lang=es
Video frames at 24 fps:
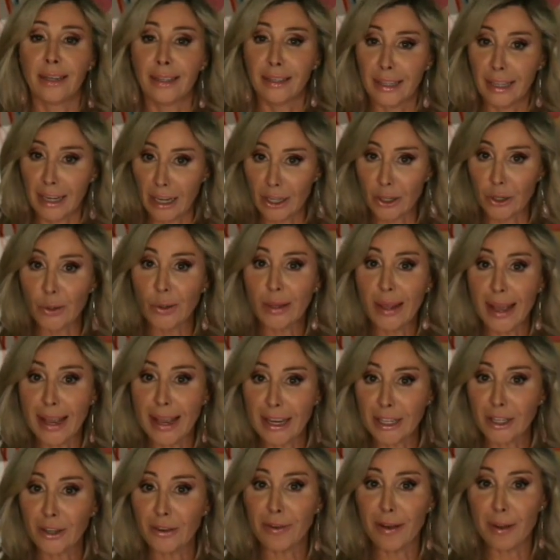¿Te resulta
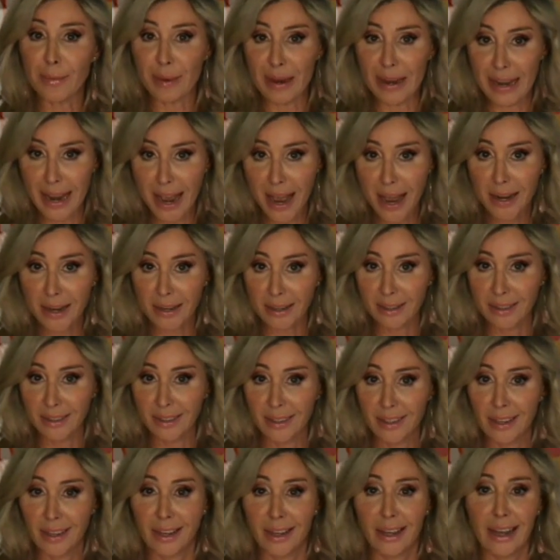esto familiar?
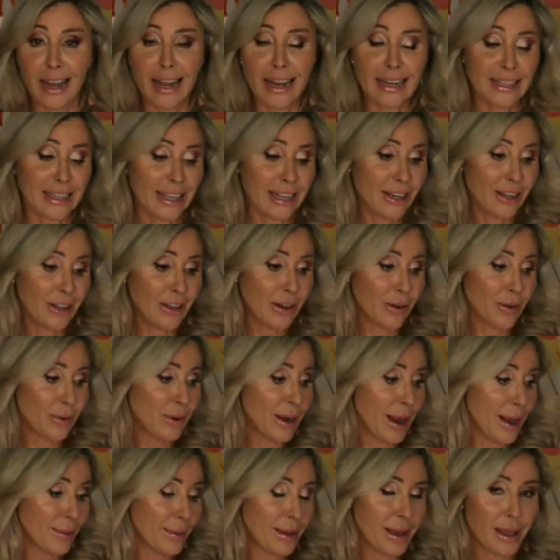¿Has tenido
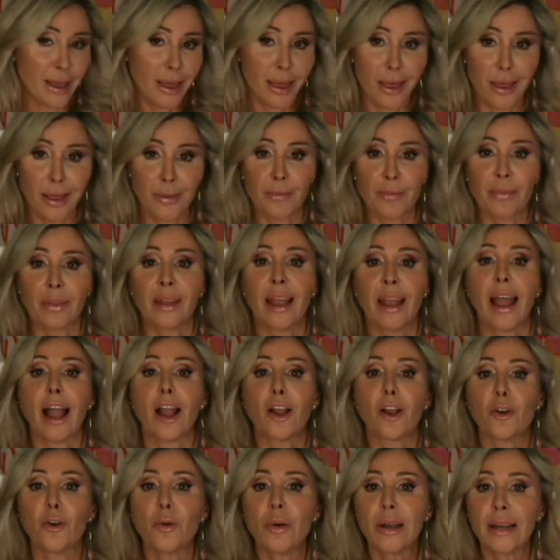alguna vez
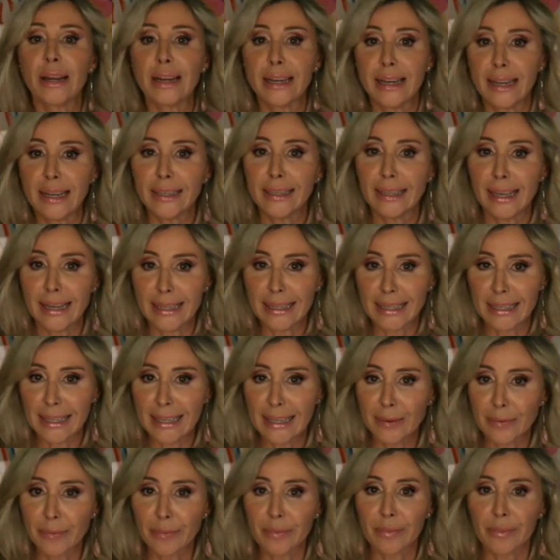algún cliente
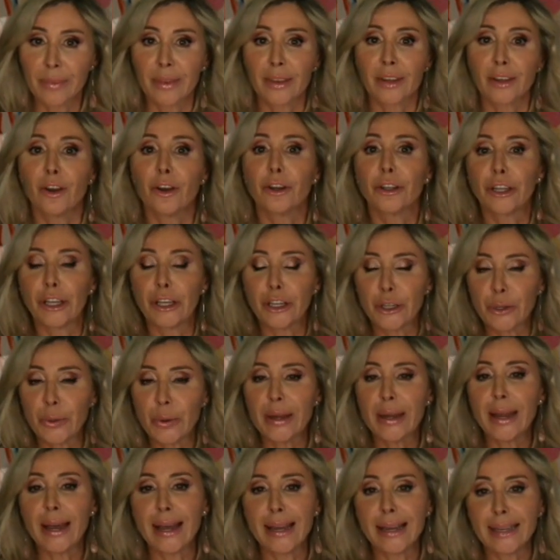así o te
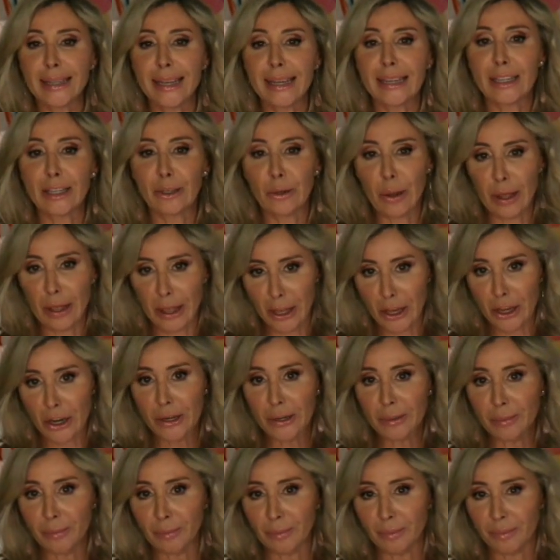suena esta
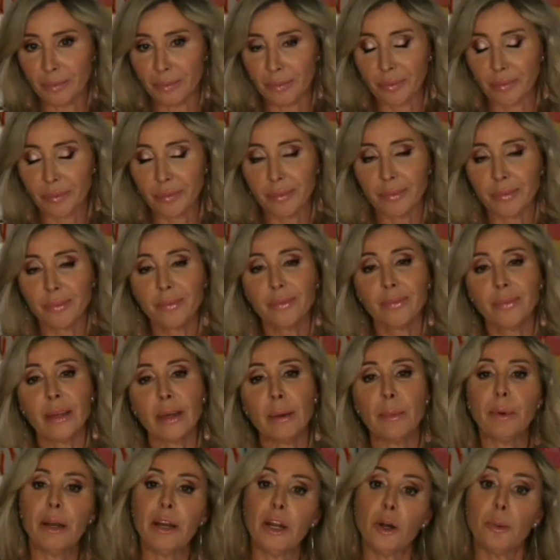situación?
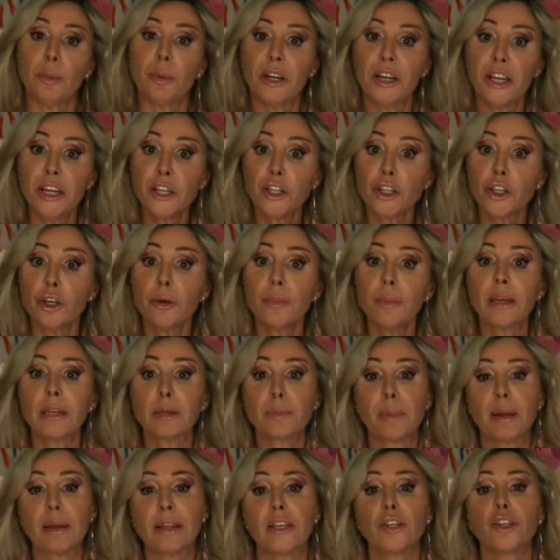Bueno, por esto es
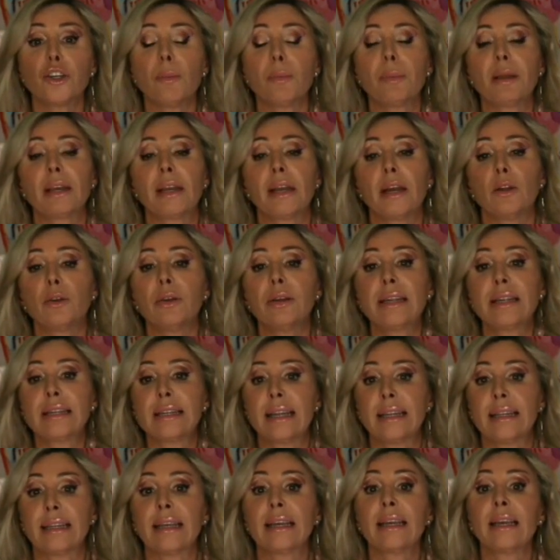preciso aplicar una
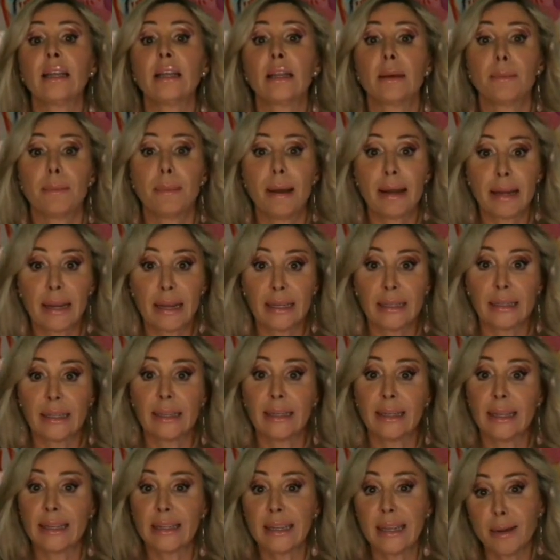estrategia de
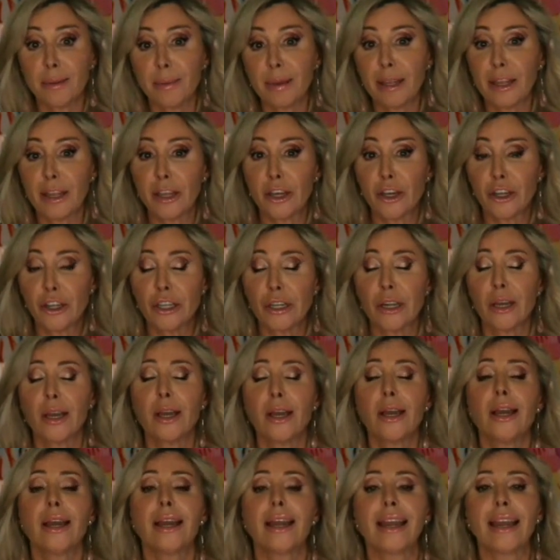marketing de servicios
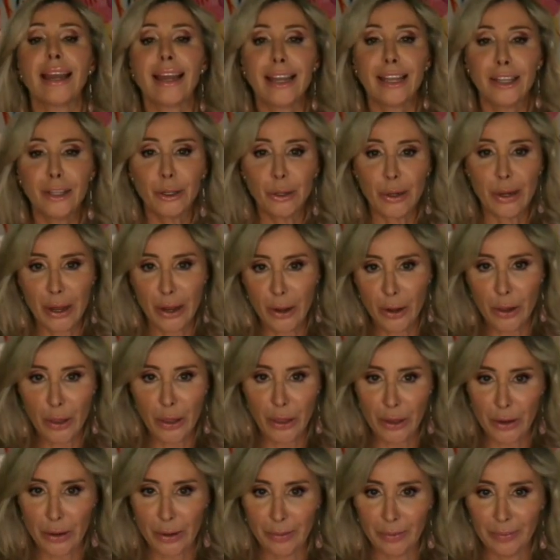en tu
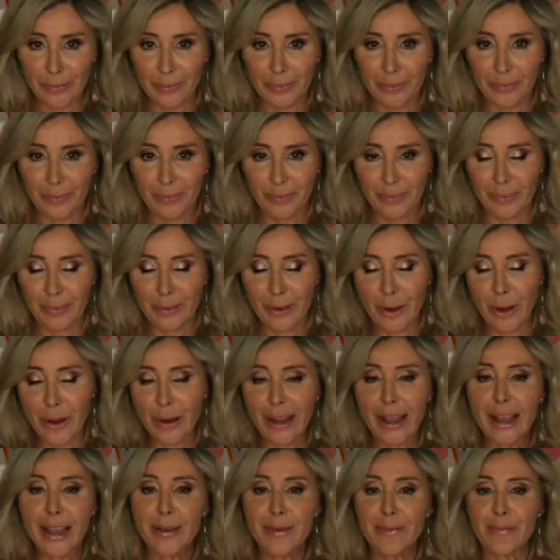negocio. ¿Ok?